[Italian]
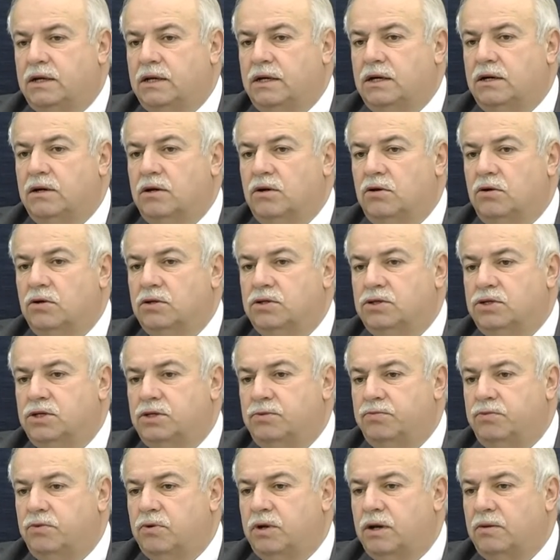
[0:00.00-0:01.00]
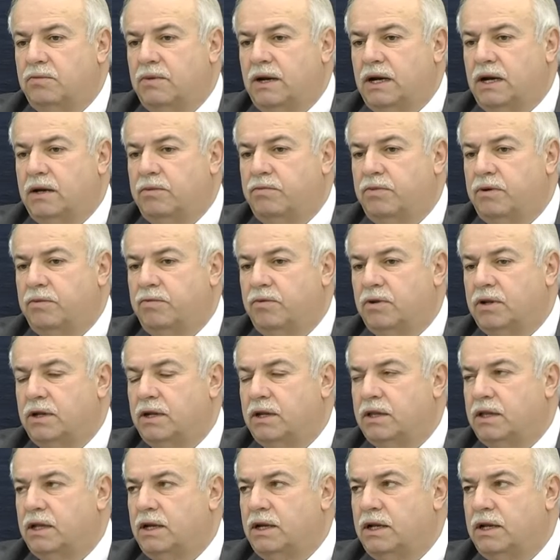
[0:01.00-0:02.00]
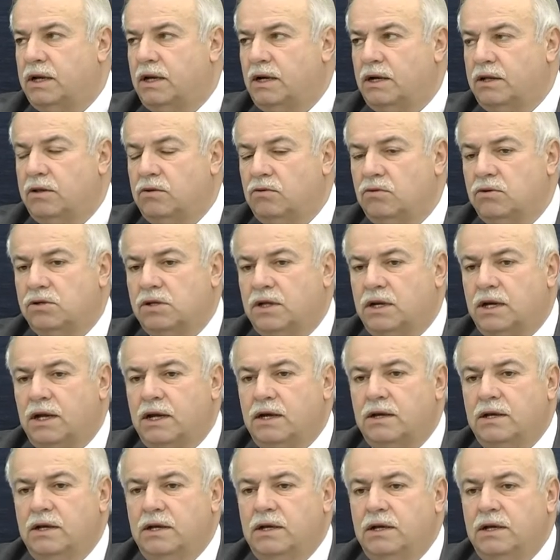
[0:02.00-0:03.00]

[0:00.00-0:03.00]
che oggi più che mai per poter tenere l'industria